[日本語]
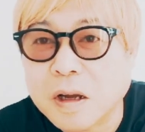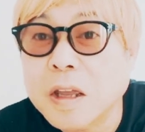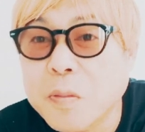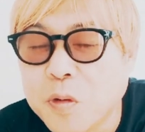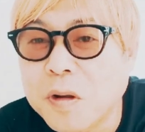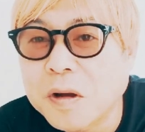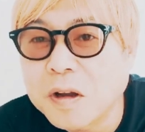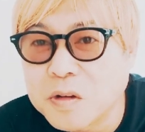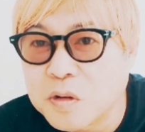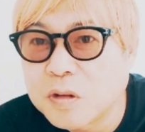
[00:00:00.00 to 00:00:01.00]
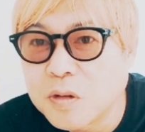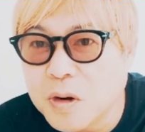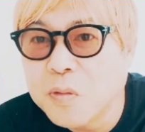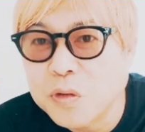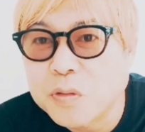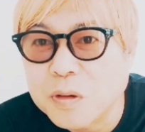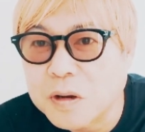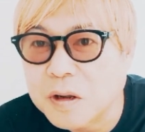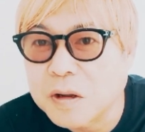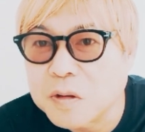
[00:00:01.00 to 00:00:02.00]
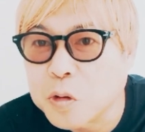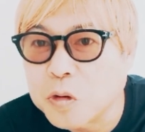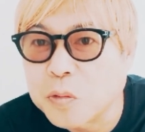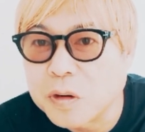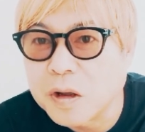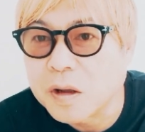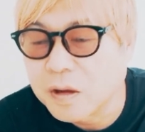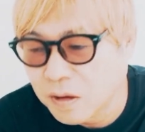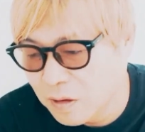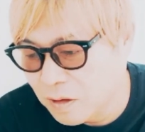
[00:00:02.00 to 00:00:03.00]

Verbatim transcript: 竹音がいるっていうのを僕はね、何よりもね、